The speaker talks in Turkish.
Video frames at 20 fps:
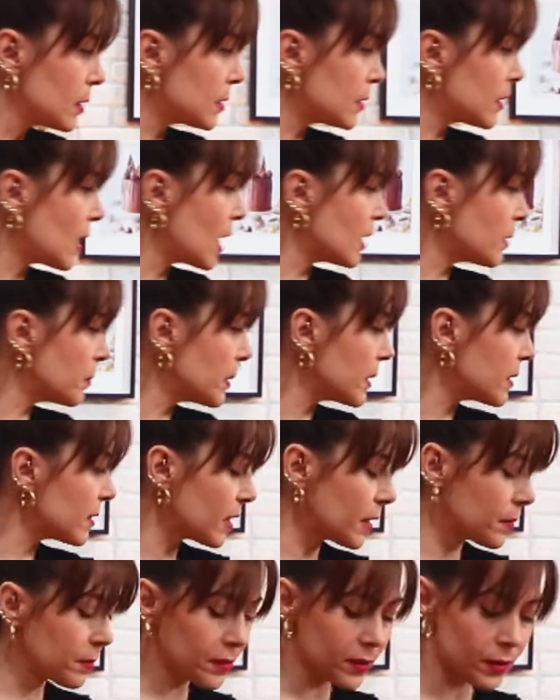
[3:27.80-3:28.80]
Stand
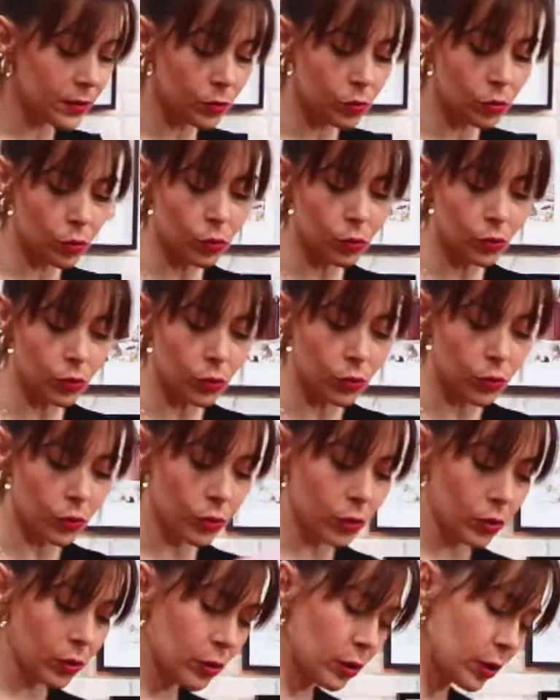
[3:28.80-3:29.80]
mikserimizi
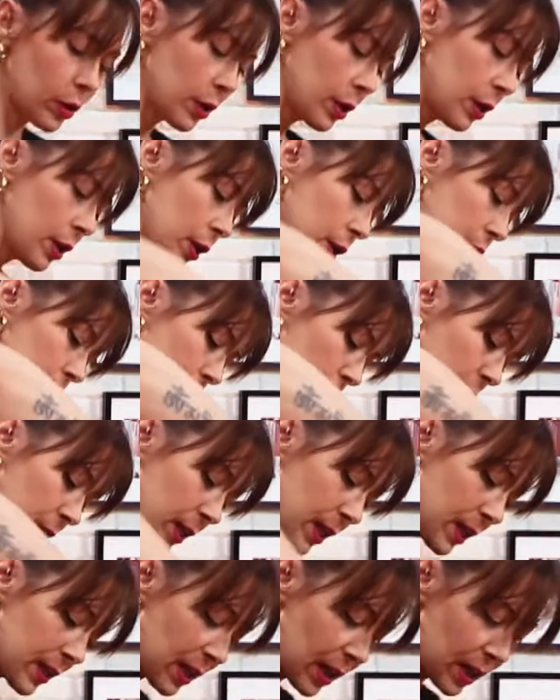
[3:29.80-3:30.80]
durdurduk. Şöyle
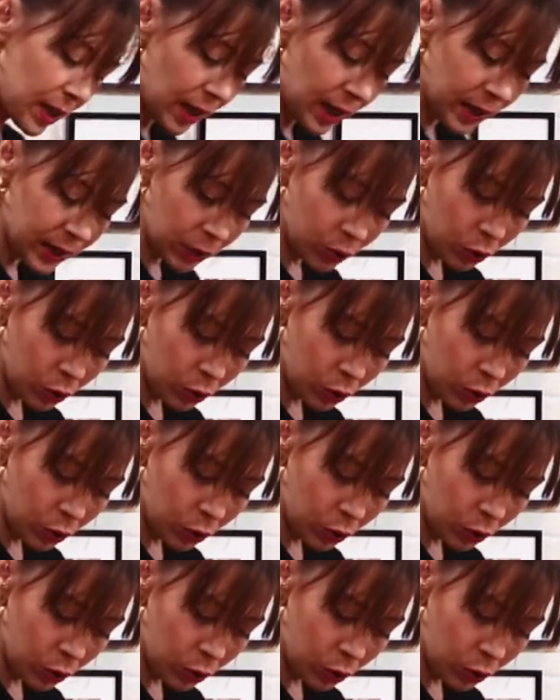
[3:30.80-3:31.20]
kenarlarda